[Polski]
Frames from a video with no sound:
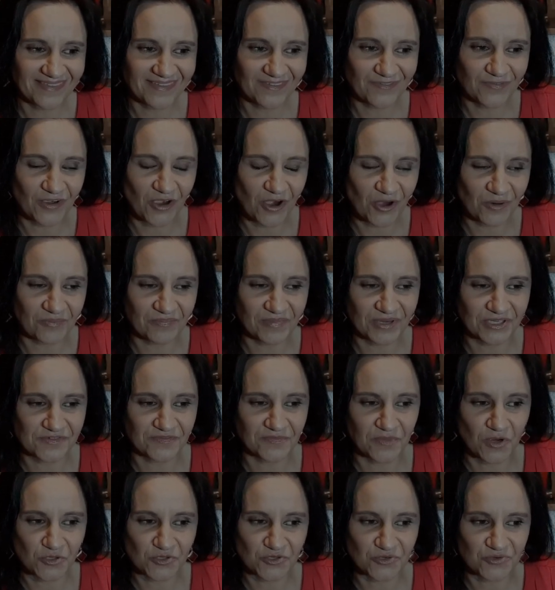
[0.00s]
wykąpać w
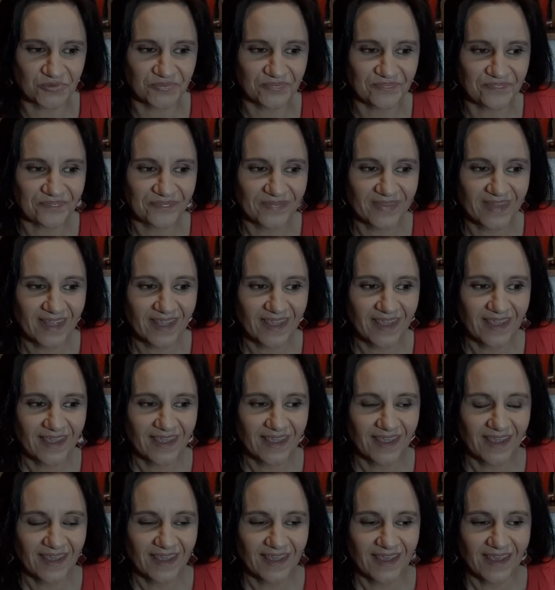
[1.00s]
morzu.
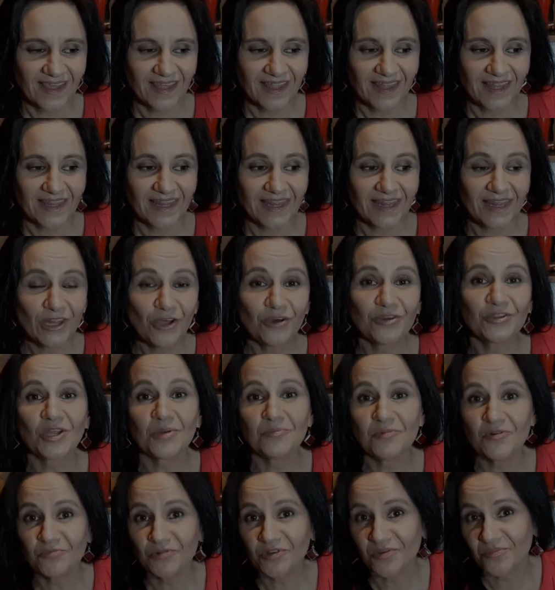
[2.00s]
No i to
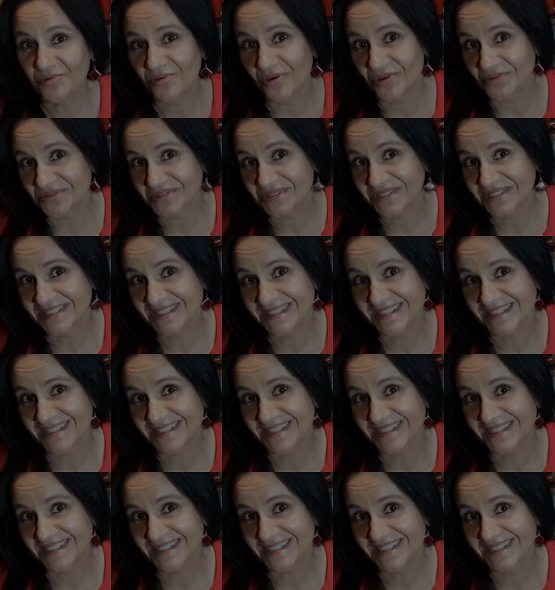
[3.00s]
był mój błąd,